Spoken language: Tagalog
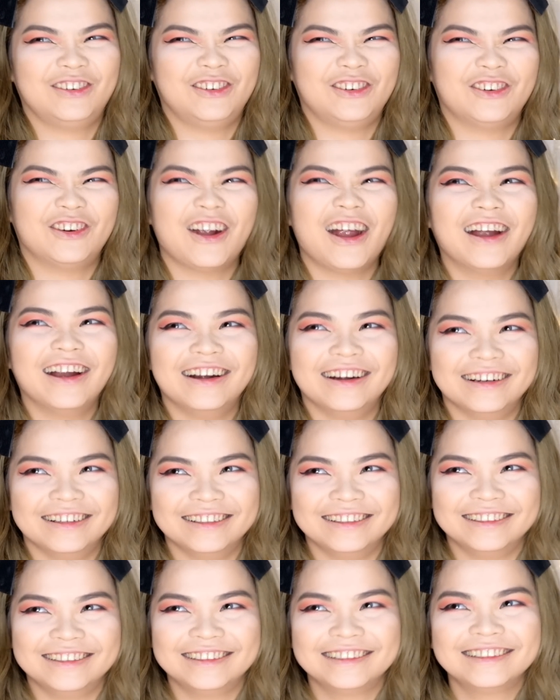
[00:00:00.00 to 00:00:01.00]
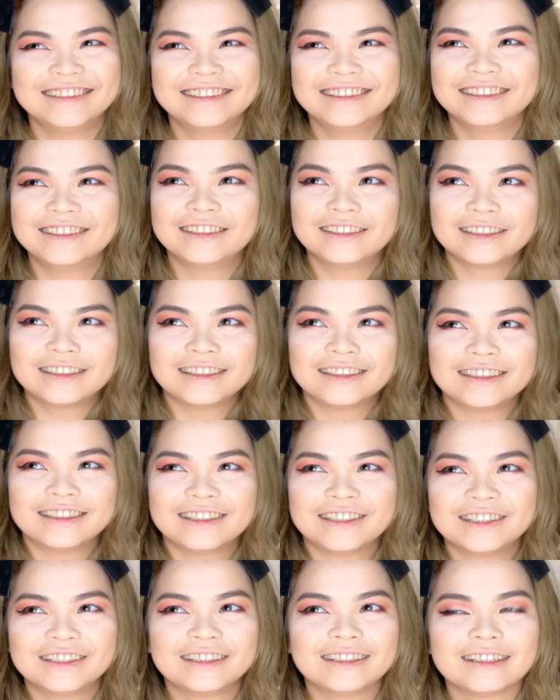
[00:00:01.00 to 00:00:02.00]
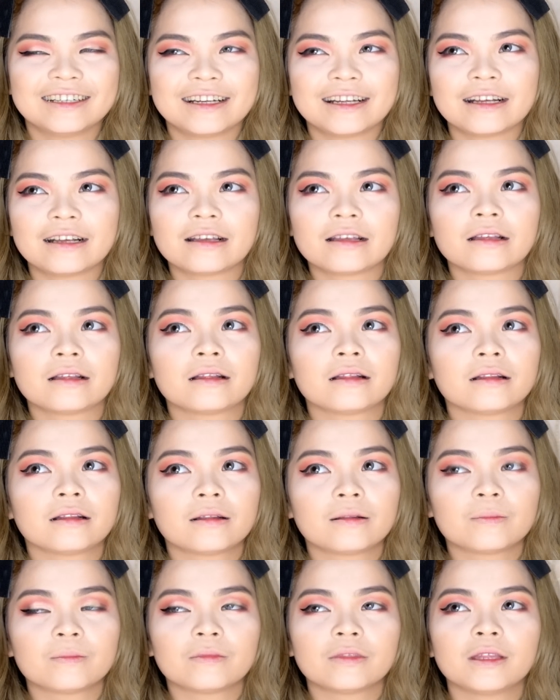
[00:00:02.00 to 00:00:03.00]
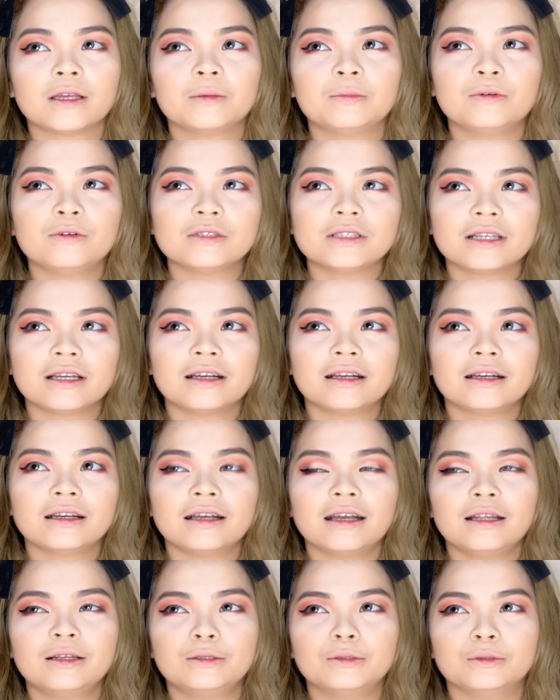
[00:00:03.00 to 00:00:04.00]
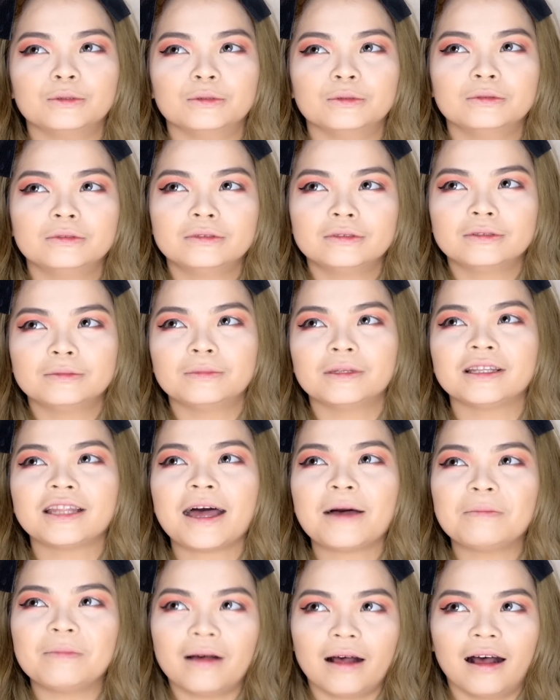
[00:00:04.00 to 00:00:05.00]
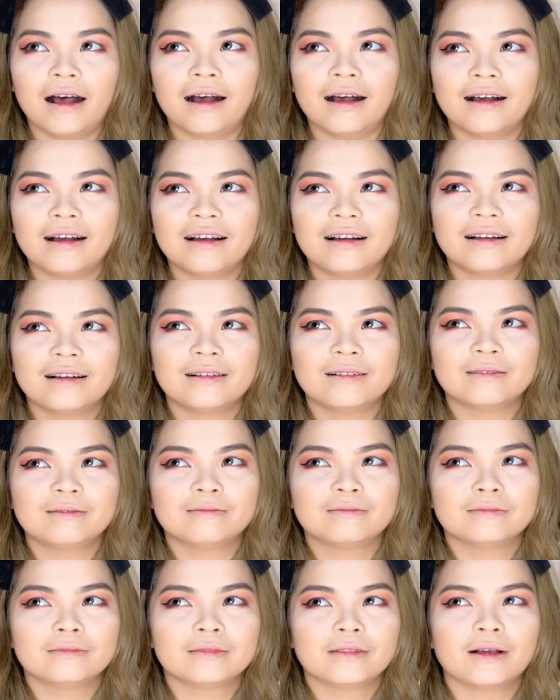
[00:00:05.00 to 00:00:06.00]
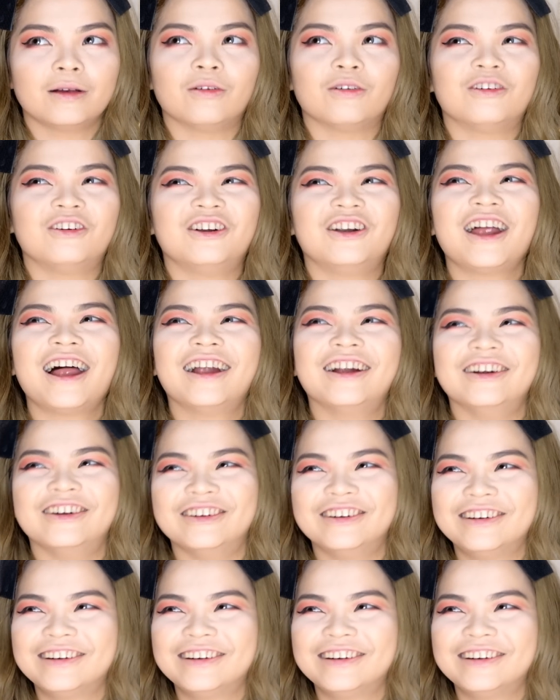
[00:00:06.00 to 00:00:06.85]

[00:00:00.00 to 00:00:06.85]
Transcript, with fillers: Rar! Ang rar! Pusang ano, matapang. Pusang gala. Aral.